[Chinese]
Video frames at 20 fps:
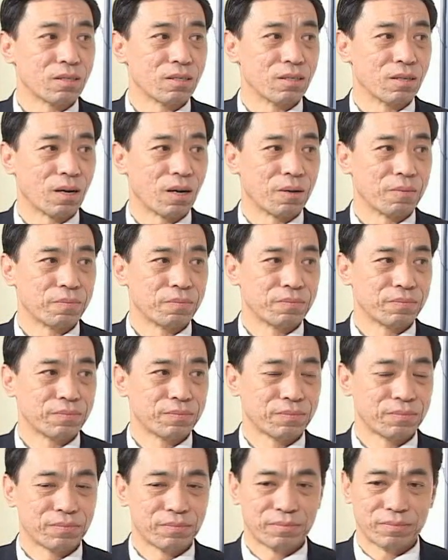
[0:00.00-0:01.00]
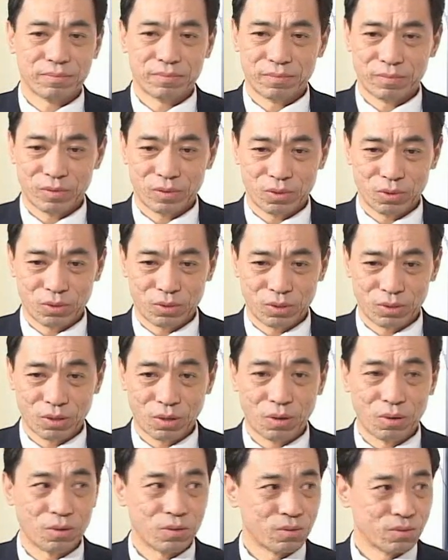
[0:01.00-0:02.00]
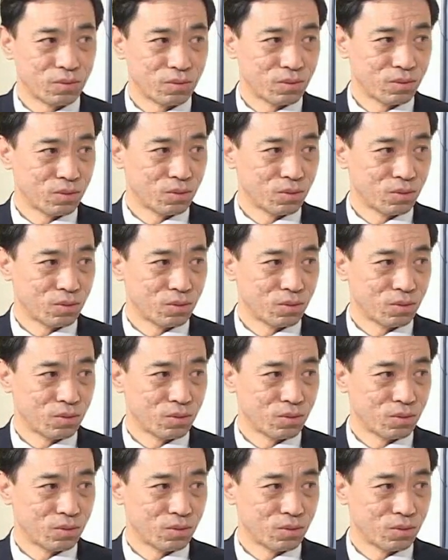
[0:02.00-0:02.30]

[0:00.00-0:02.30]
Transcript: 身体啊，就是要。